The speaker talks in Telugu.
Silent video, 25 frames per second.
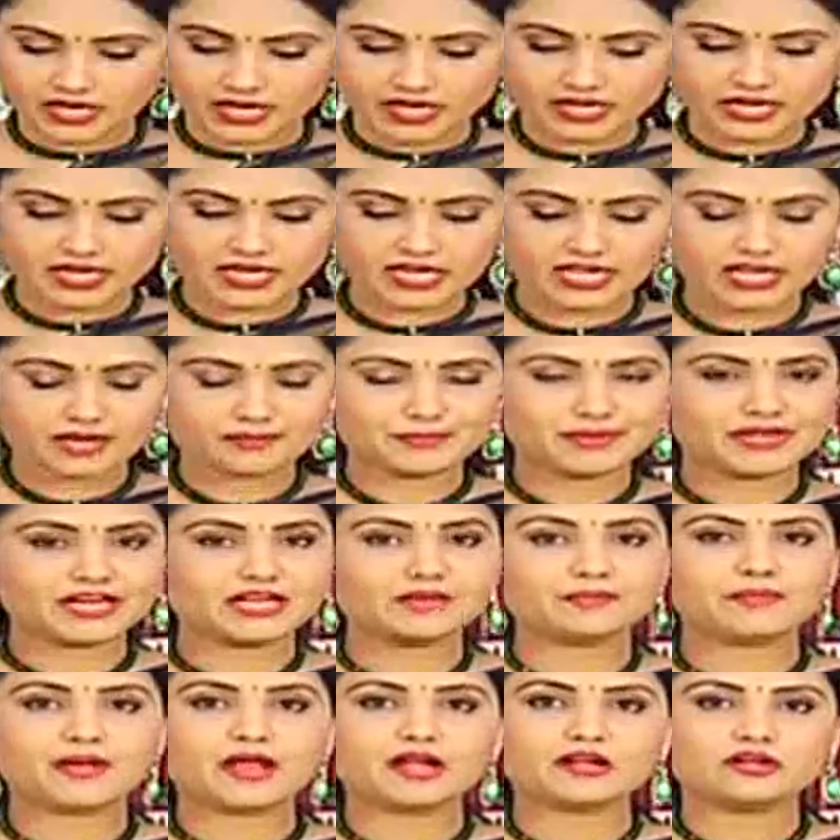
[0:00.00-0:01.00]
అండ్ అలాగే
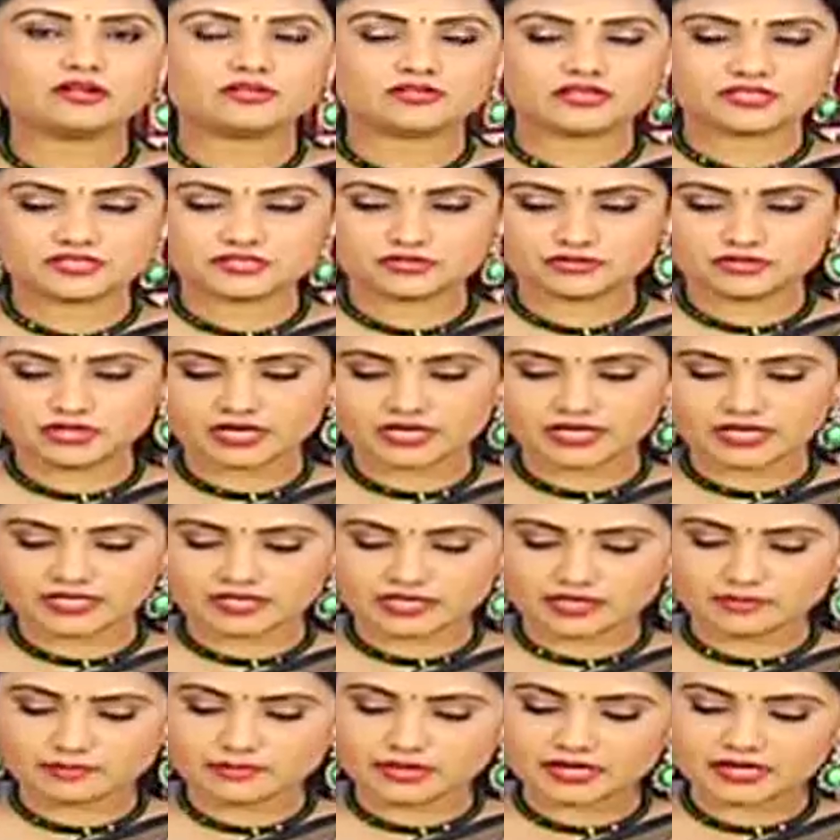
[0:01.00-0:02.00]
మిడిల్ పార్ట్లో
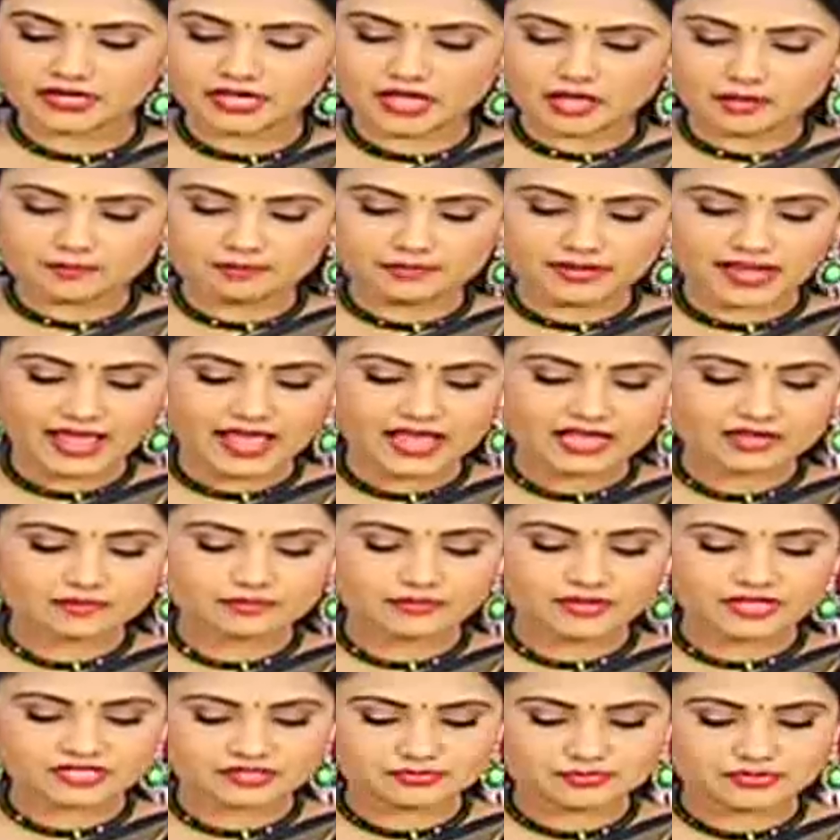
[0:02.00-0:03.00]
తీసుకున్నట్టయితే మనకి ఆ బ్లాక్
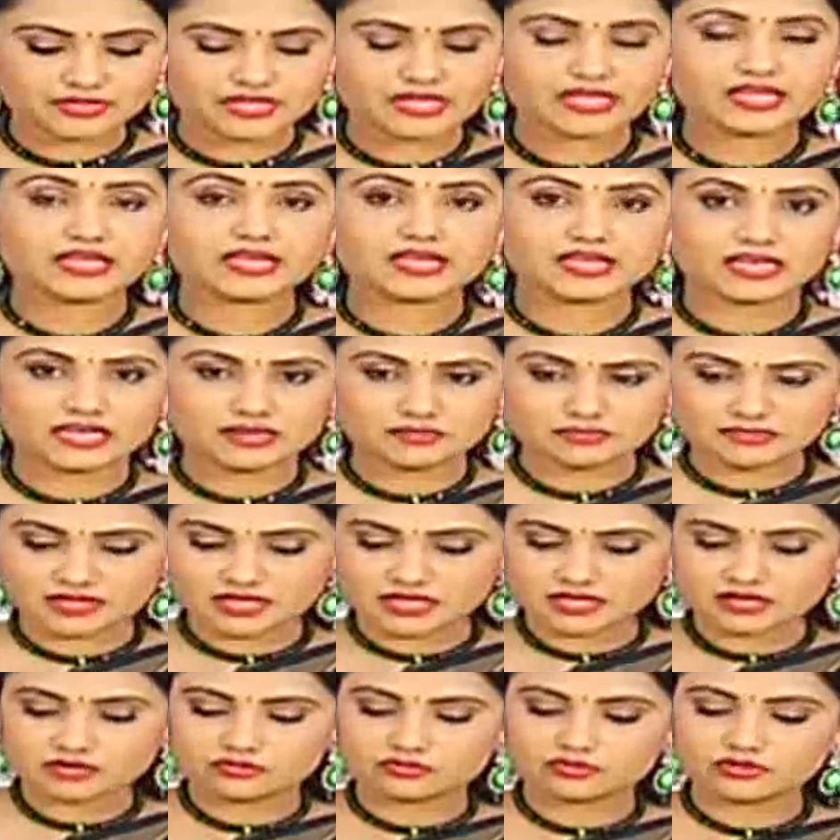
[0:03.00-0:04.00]
బేస్ మీదే క్రీమ్
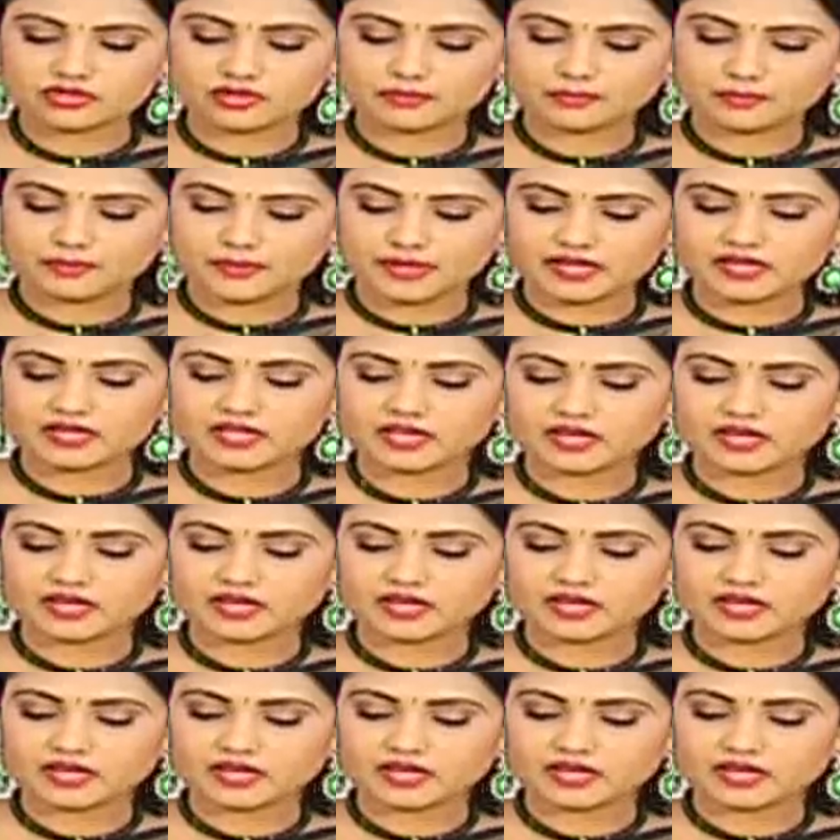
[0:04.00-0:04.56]
కలర్ తోటి ప్రింట్